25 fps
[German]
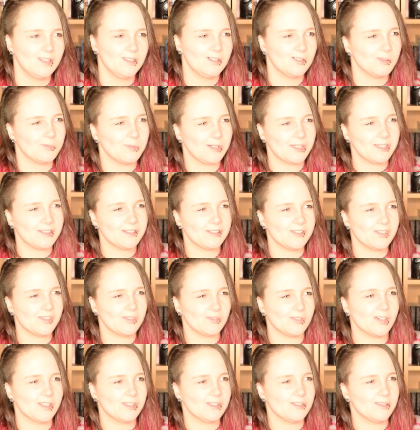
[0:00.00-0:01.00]
Wobei,
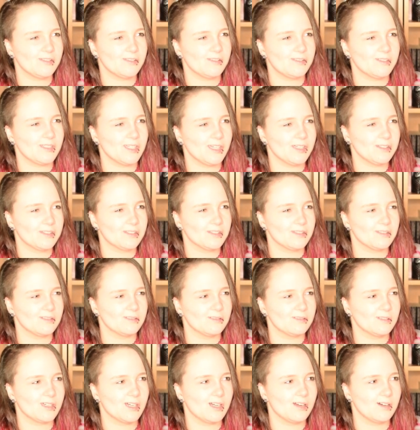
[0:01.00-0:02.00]
das waren die anderen
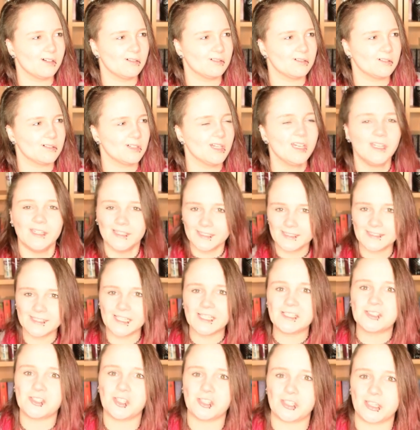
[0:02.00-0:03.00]
auch. Ich
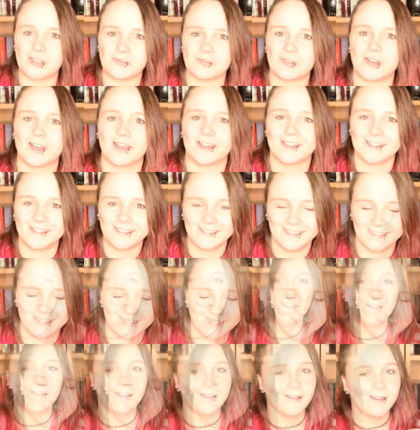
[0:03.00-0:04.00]
zeig's euch einfach.
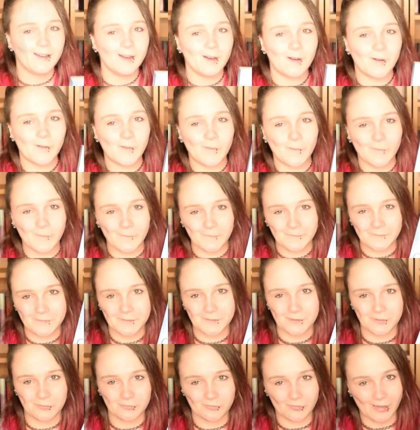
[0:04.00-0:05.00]

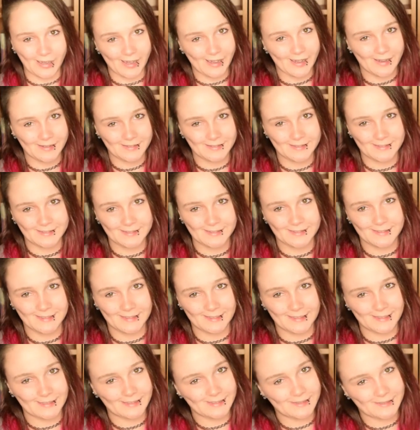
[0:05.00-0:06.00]
Und zwar ist die
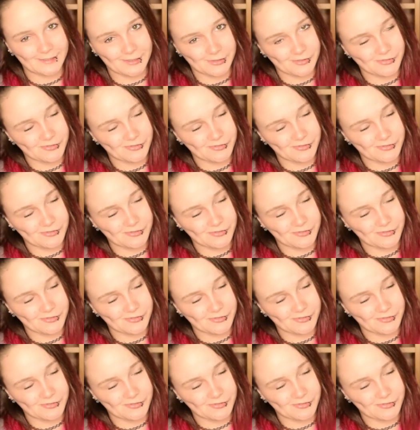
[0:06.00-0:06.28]
Rede